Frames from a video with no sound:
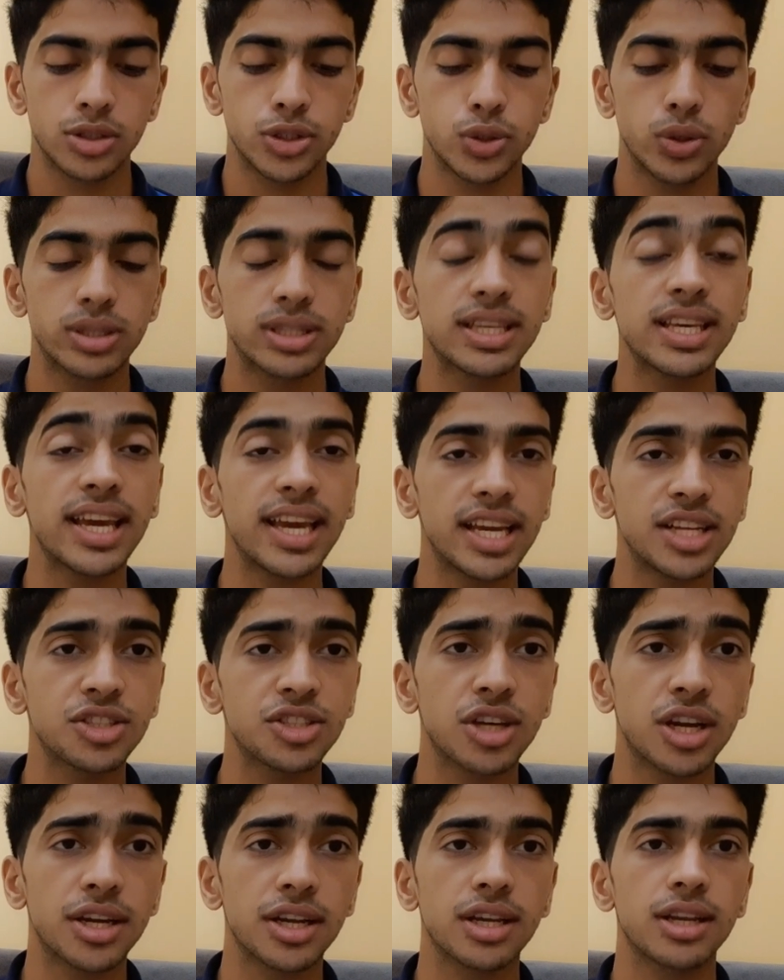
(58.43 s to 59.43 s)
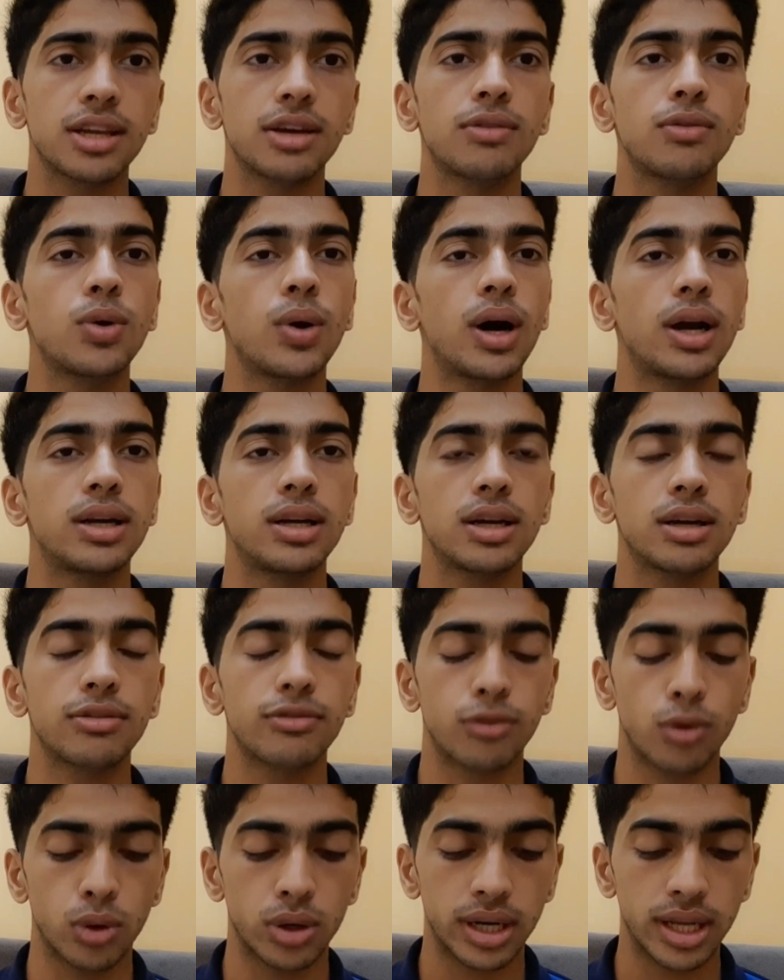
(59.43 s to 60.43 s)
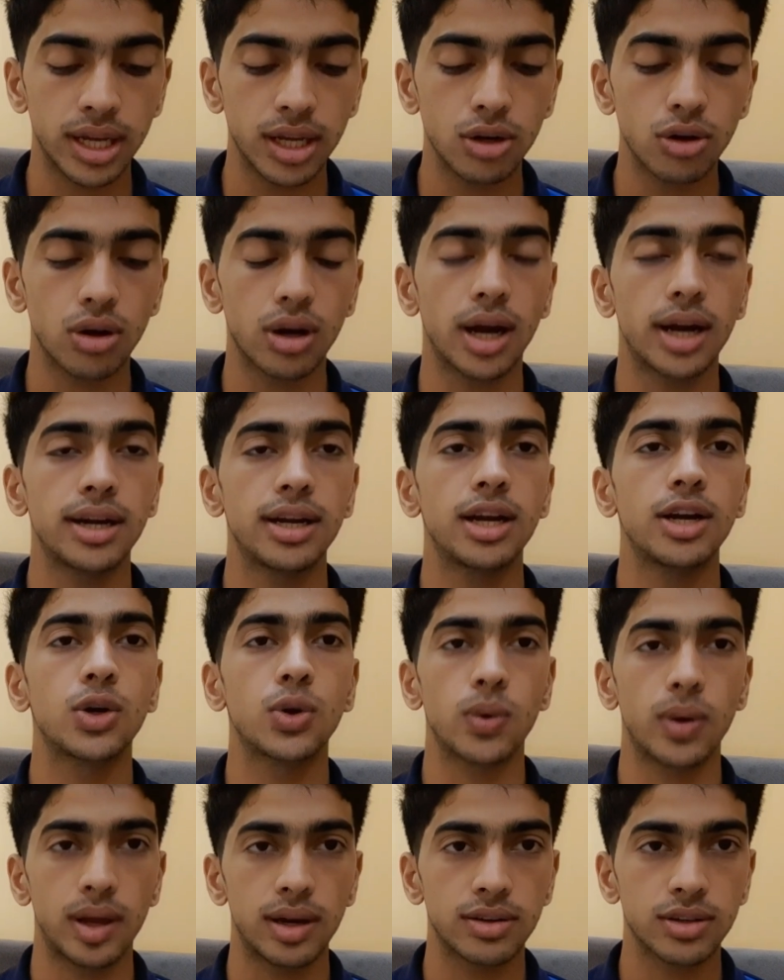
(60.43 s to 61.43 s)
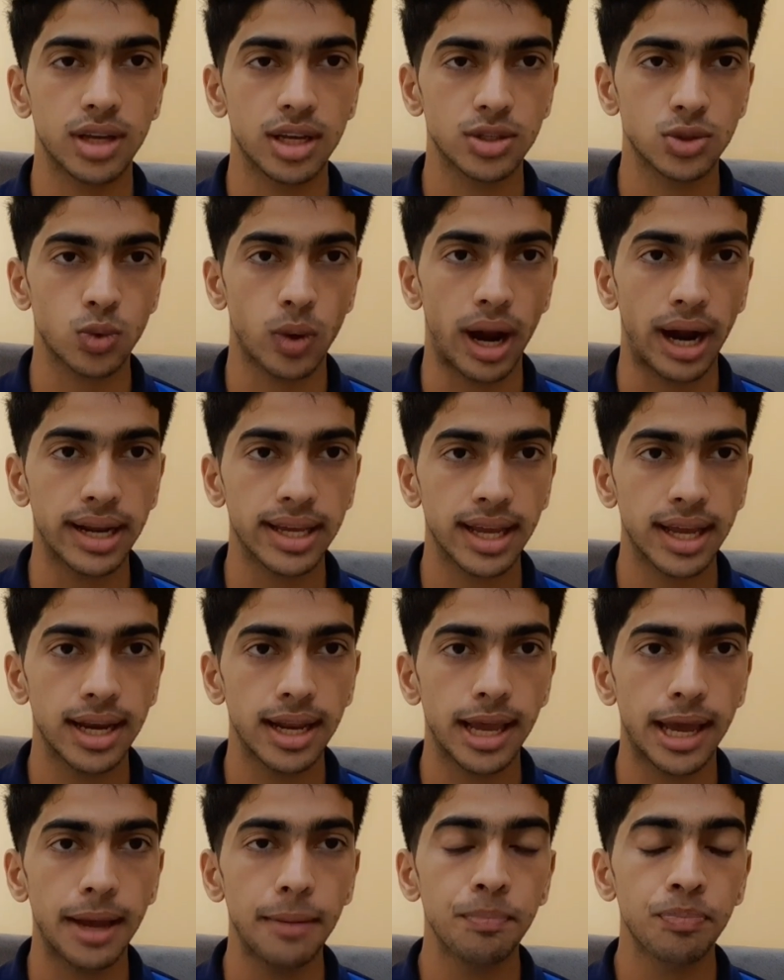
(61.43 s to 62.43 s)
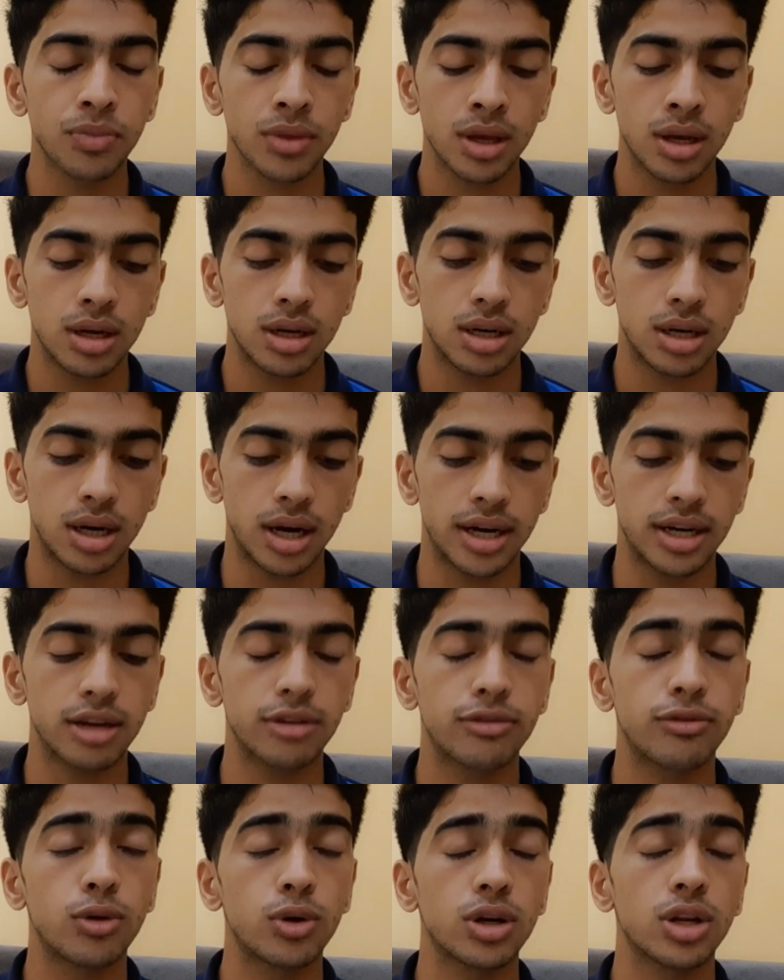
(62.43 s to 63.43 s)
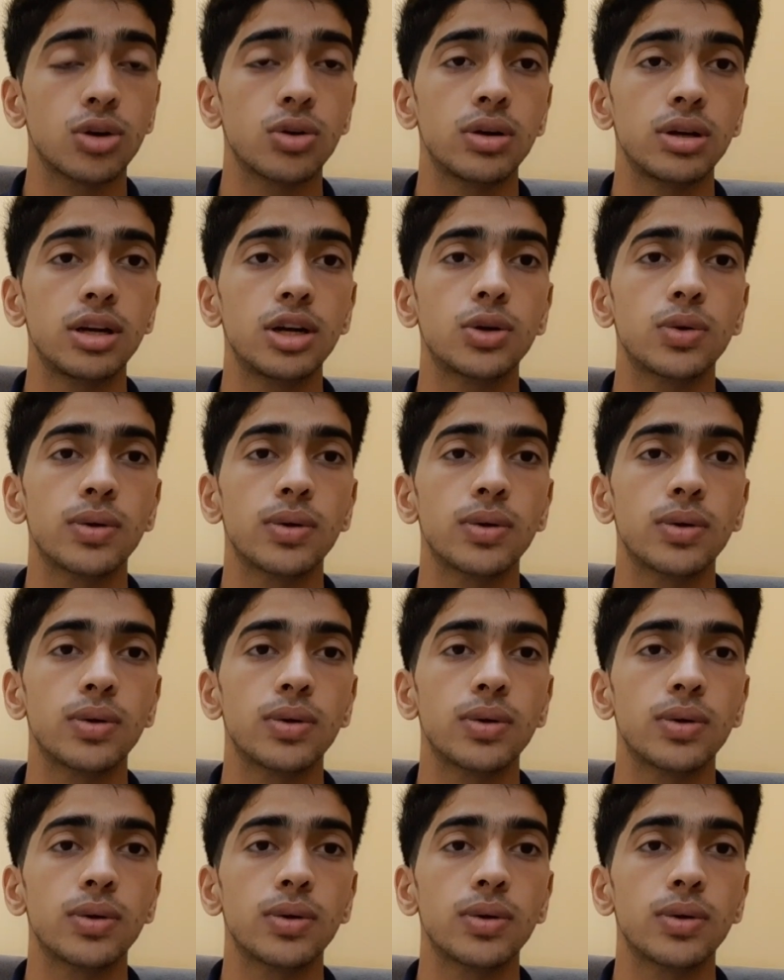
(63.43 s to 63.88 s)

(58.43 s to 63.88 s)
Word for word: जिसकी एज कैटेगरी है वो अंडर 14 और अंडर 12 के स्क्वाड के लिए है और अंडर 14 और अंडर